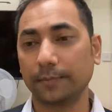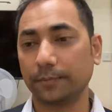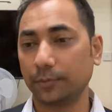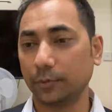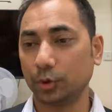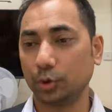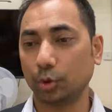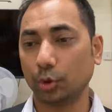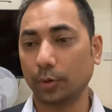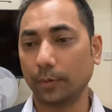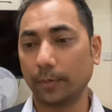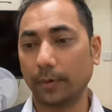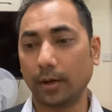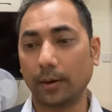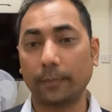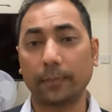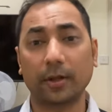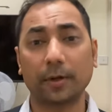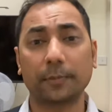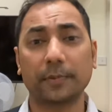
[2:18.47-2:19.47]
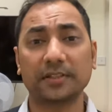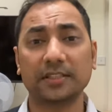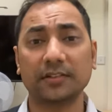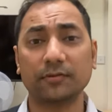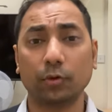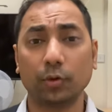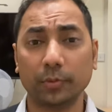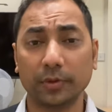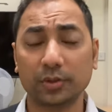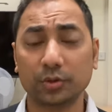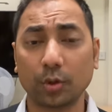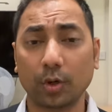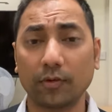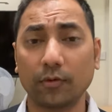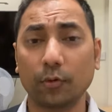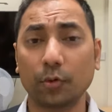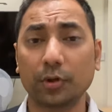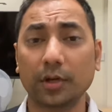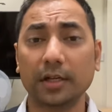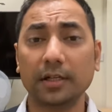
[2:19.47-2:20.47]
जो पर्पज़ है वो भी सॉल्व
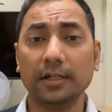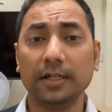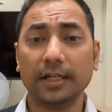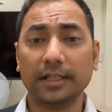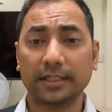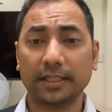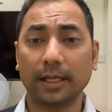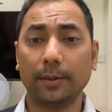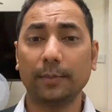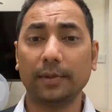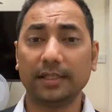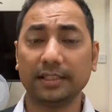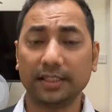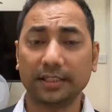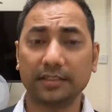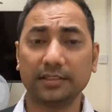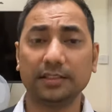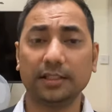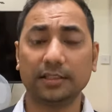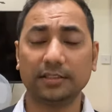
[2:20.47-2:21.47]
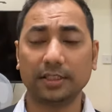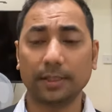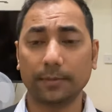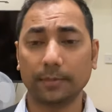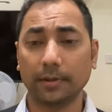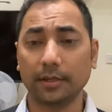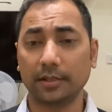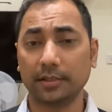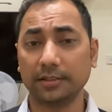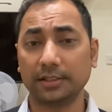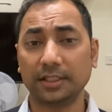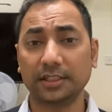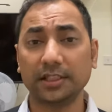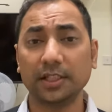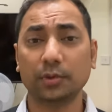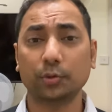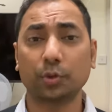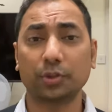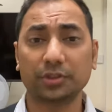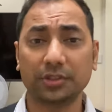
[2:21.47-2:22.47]
होगा कि हम जित जब जितने
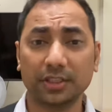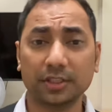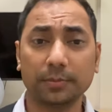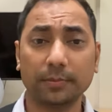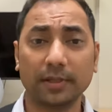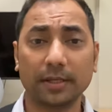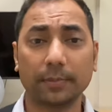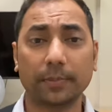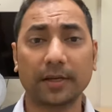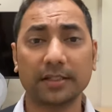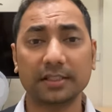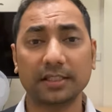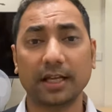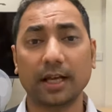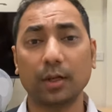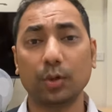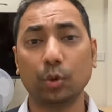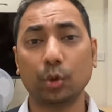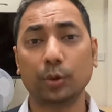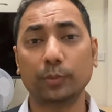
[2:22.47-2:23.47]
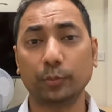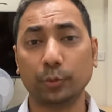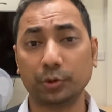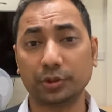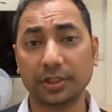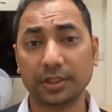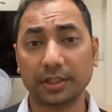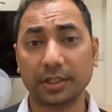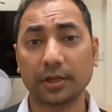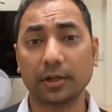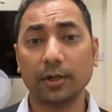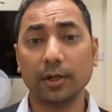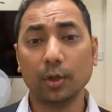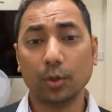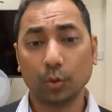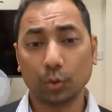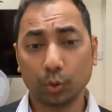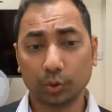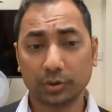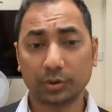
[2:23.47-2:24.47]
क्वेश्चंस मेरे पास यहाँ लोग पूछेंगे
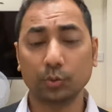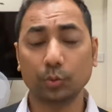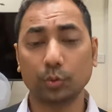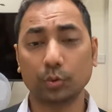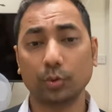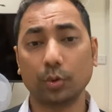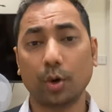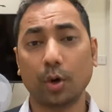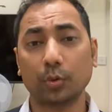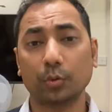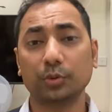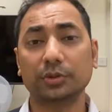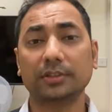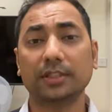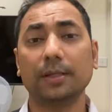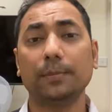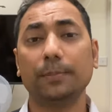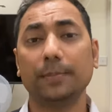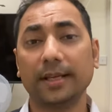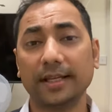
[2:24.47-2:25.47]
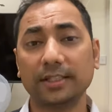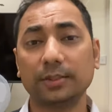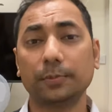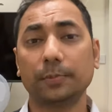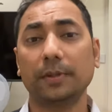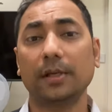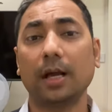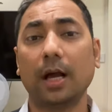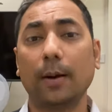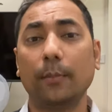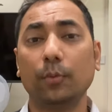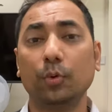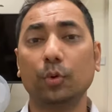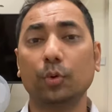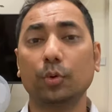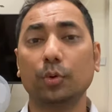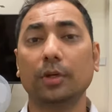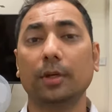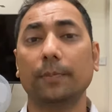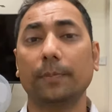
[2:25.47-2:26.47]
उत, और उसके बेस पे हम
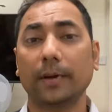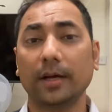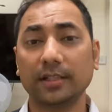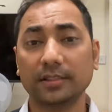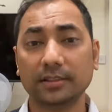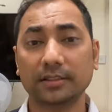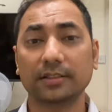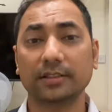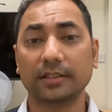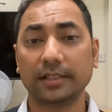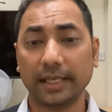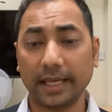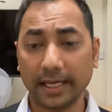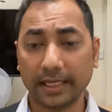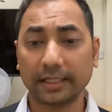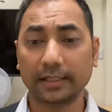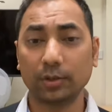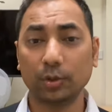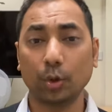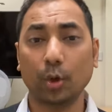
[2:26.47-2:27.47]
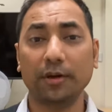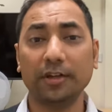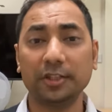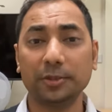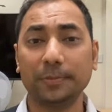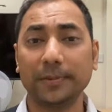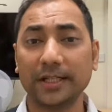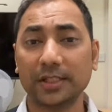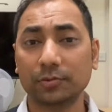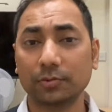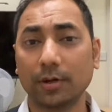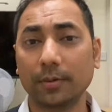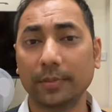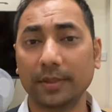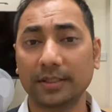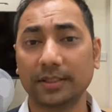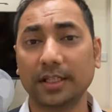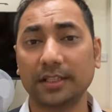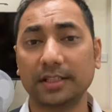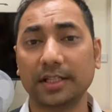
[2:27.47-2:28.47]
लोगों के पास एक नॉलेज बेस वहाँ
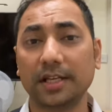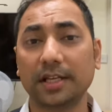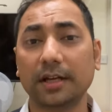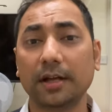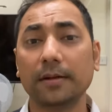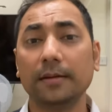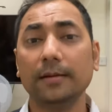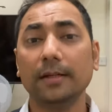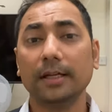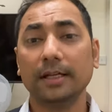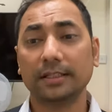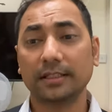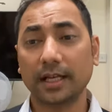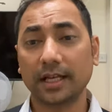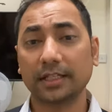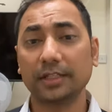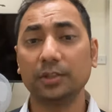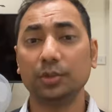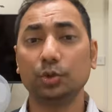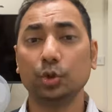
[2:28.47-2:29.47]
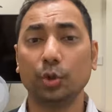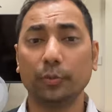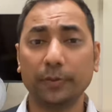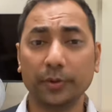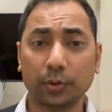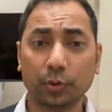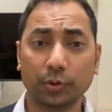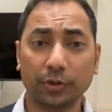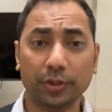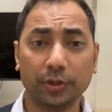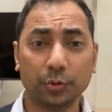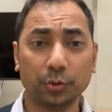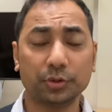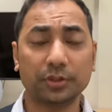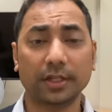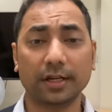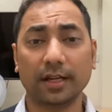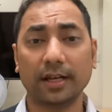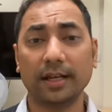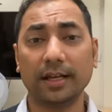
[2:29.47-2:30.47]
बनता जाएगा ताकि जो भी कोई
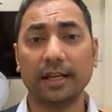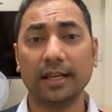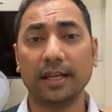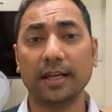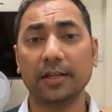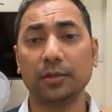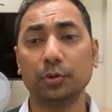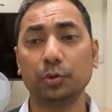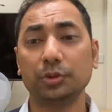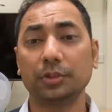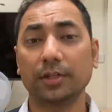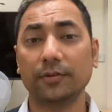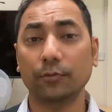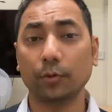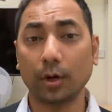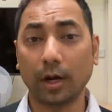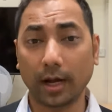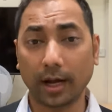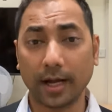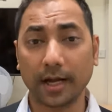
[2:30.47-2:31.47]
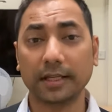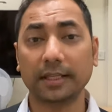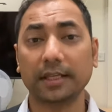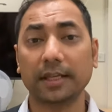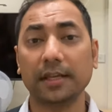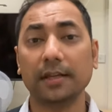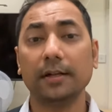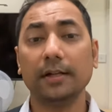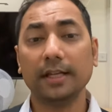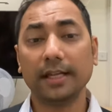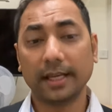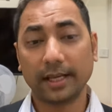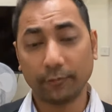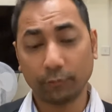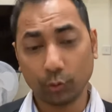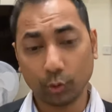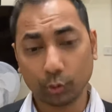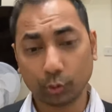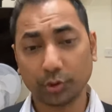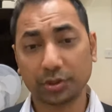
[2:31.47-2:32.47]
यूज़र है नया यूज़र वो आके
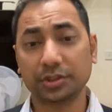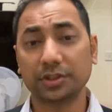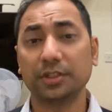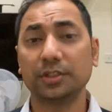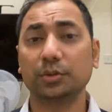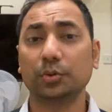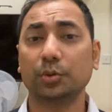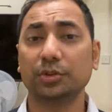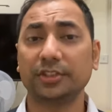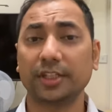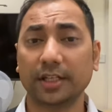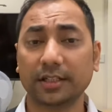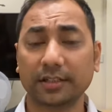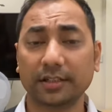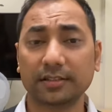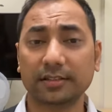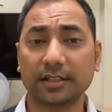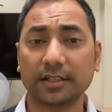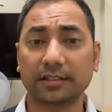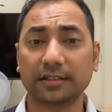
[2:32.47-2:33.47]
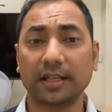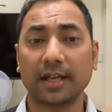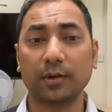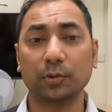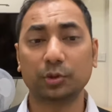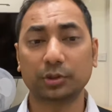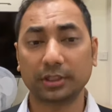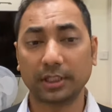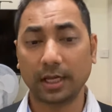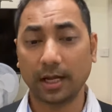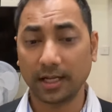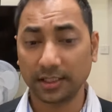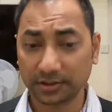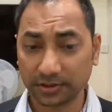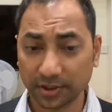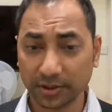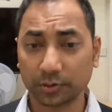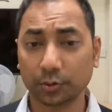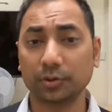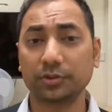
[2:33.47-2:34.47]
वो क्वेश्चंस को चेक कर सकता है उसके
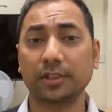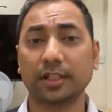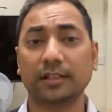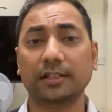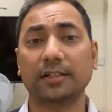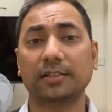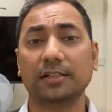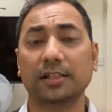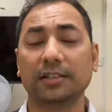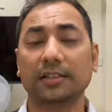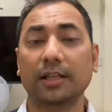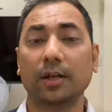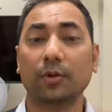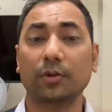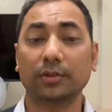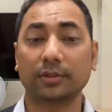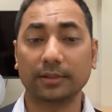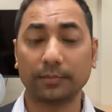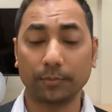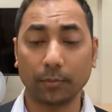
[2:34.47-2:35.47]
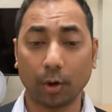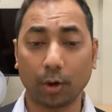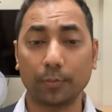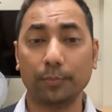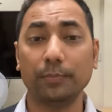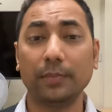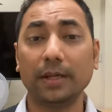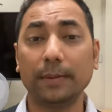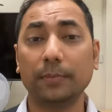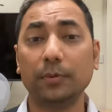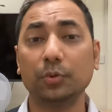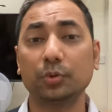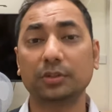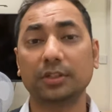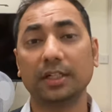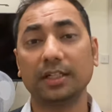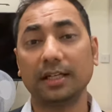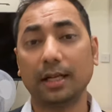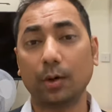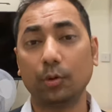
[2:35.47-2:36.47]
आंसर्स को चेक कर सकता है और, और मे भी
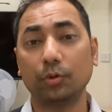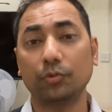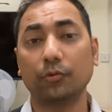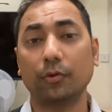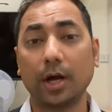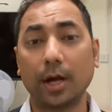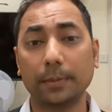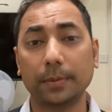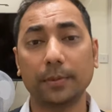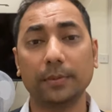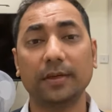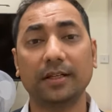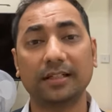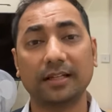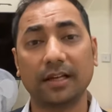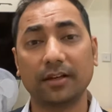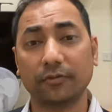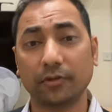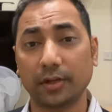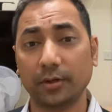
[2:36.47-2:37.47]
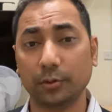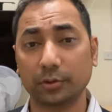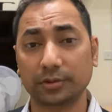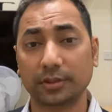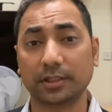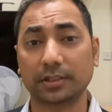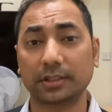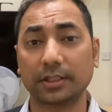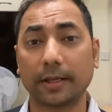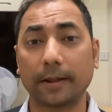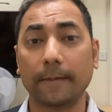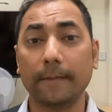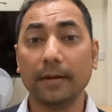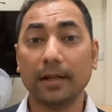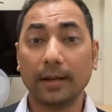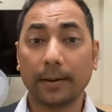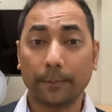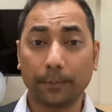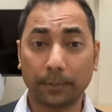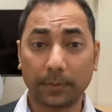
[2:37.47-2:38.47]
उसके डाउट वहाँ पे भी क्लैरिफाई हो सकते हैं
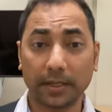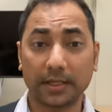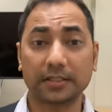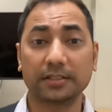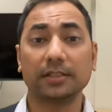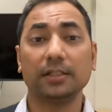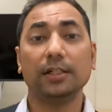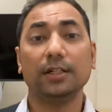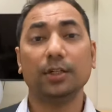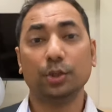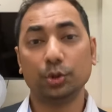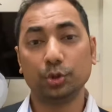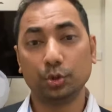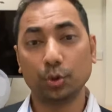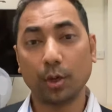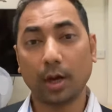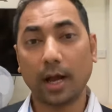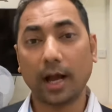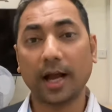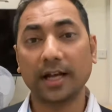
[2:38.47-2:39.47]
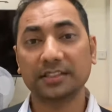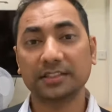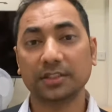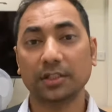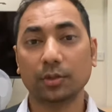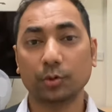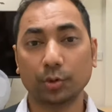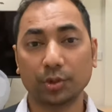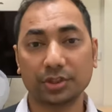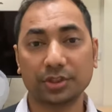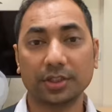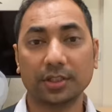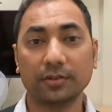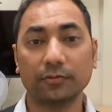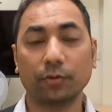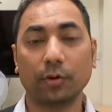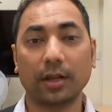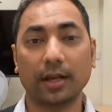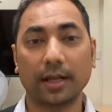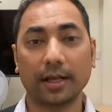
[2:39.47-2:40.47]
प्लस जो आज का क्वेश्चन
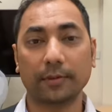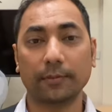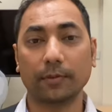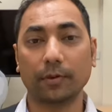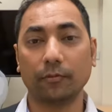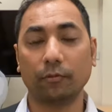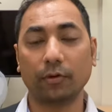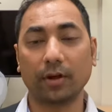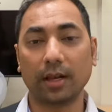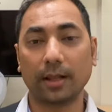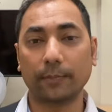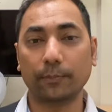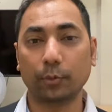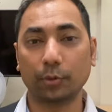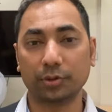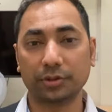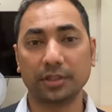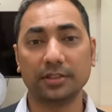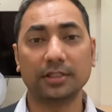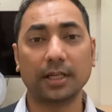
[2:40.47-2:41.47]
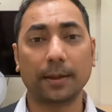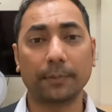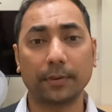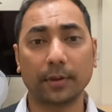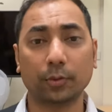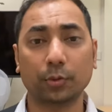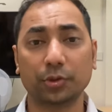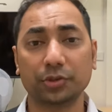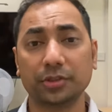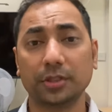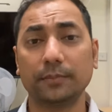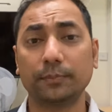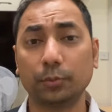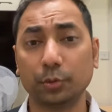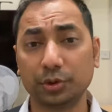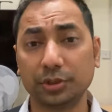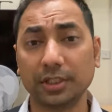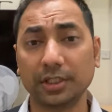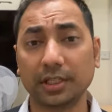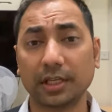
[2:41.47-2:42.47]
वाला वाला पोर्शन जहाँ पे आप क्वेश्चन
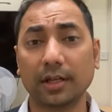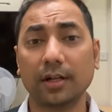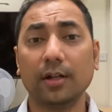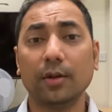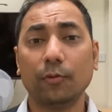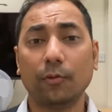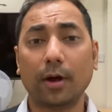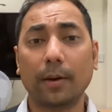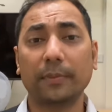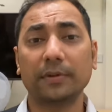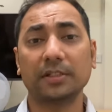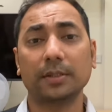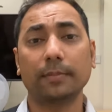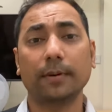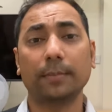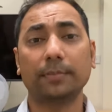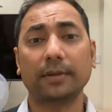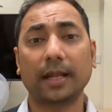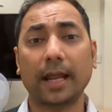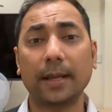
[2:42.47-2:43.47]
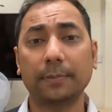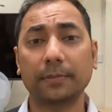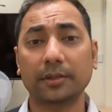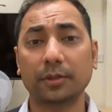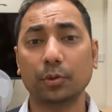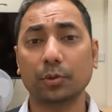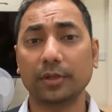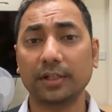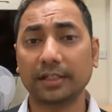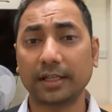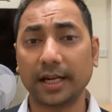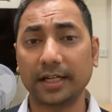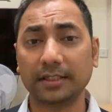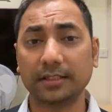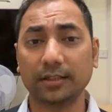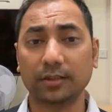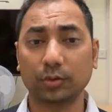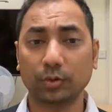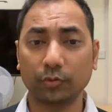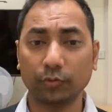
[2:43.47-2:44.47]
पूछेंगे वहाँ पे जब आप टाइप करोगे
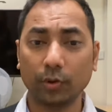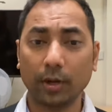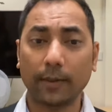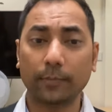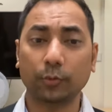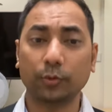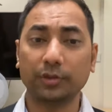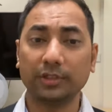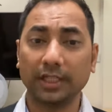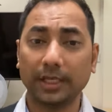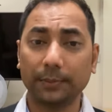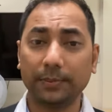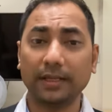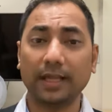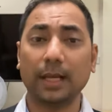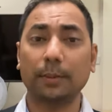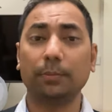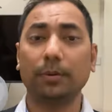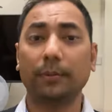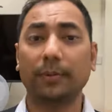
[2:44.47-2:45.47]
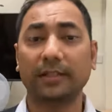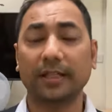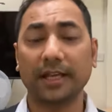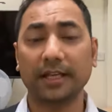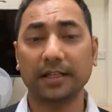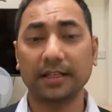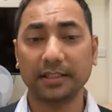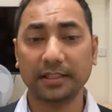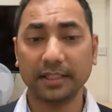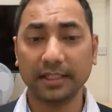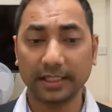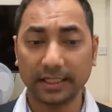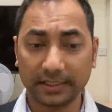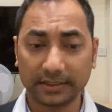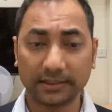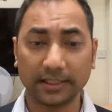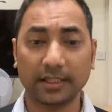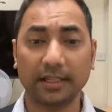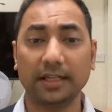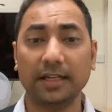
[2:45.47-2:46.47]
टाइटल तो वो आपको ये भी हेल्प में बताएगा कि
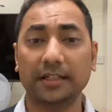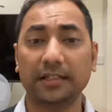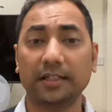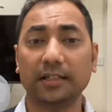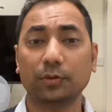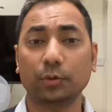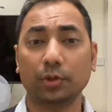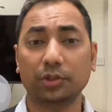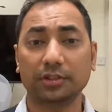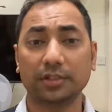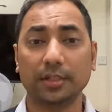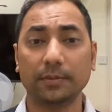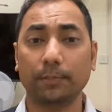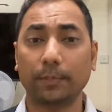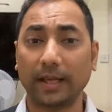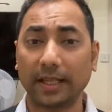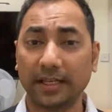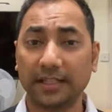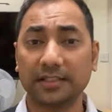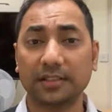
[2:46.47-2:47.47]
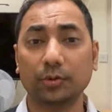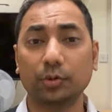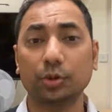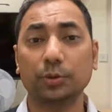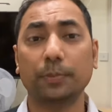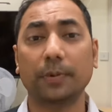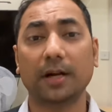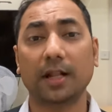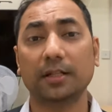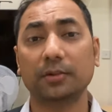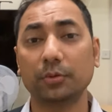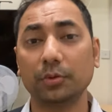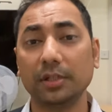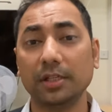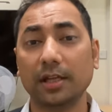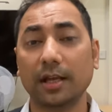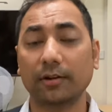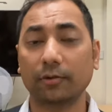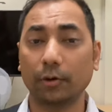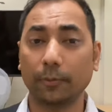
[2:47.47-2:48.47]
इससे रिलेटेड क्वेश्चन पहले से कुछ पढ़ा तो नहीं
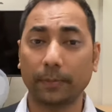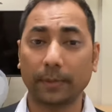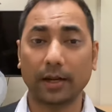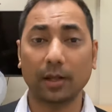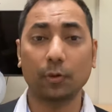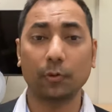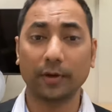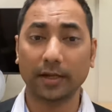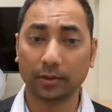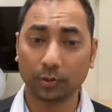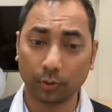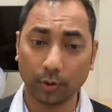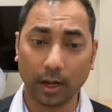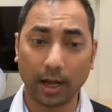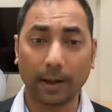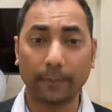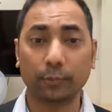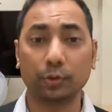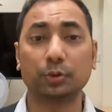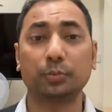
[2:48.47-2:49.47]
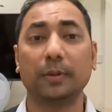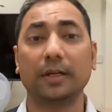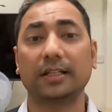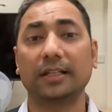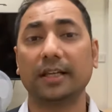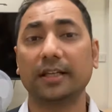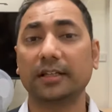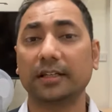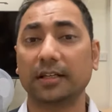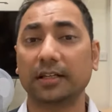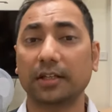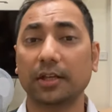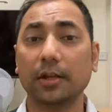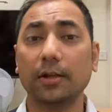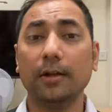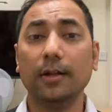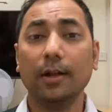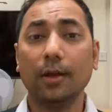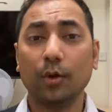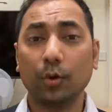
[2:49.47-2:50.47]
है अगर पढ़ा हुआ है तो आप उस पर क्लिक करके
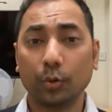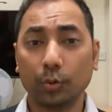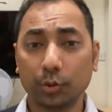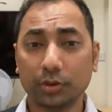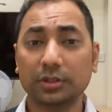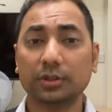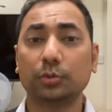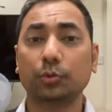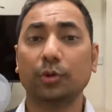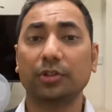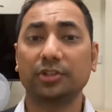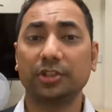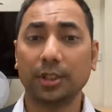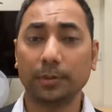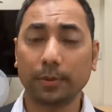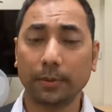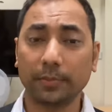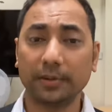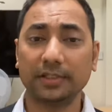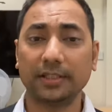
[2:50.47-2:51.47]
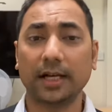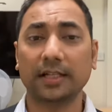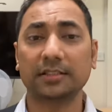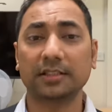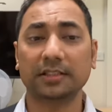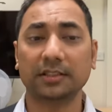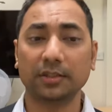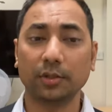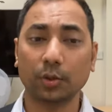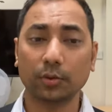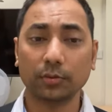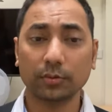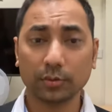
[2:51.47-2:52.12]
उस क्वेश्चन पे भी जा सकते हैं